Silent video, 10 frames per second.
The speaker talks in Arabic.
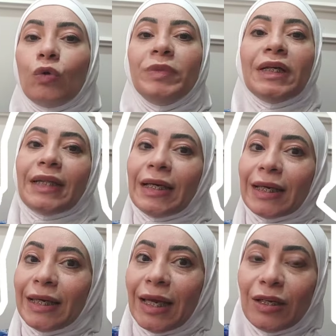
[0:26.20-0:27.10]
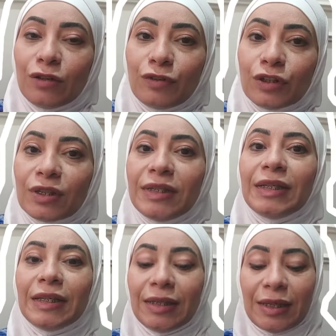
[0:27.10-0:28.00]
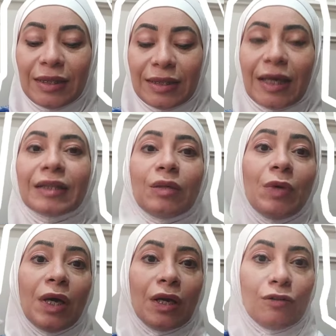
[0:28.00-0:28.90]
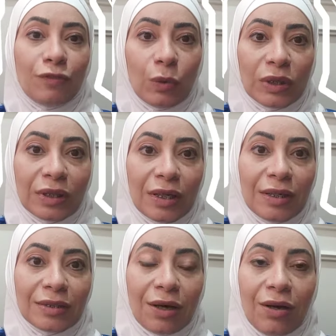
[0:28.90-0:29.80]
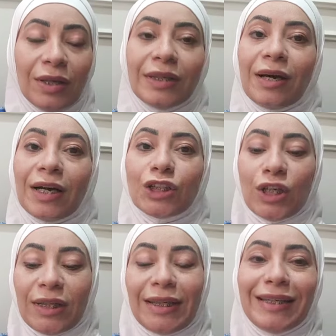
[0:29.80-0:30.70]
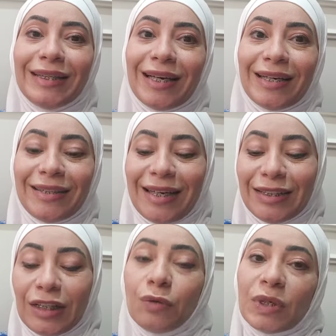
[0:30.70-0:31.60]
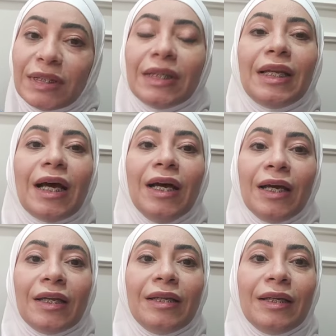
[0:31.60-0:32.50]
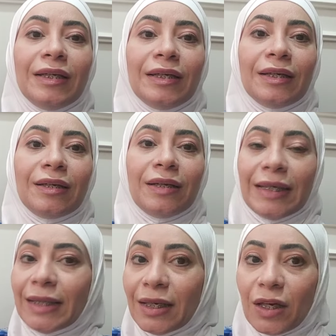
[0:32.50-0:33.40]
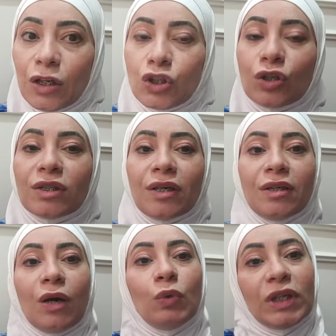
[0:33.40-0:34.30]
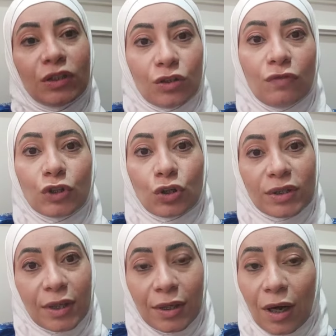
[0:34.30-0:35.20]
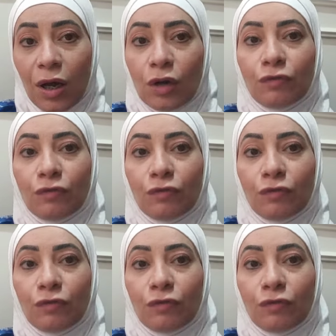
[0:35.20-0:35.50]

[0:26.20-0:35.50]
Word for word: وبنحتاج خلال الفتره دي اننا نستخدم الفوط الصحيه الصحيه عشان هي يعني ايه وسيله للعنايه الشخصيه والنظافه الشخصيه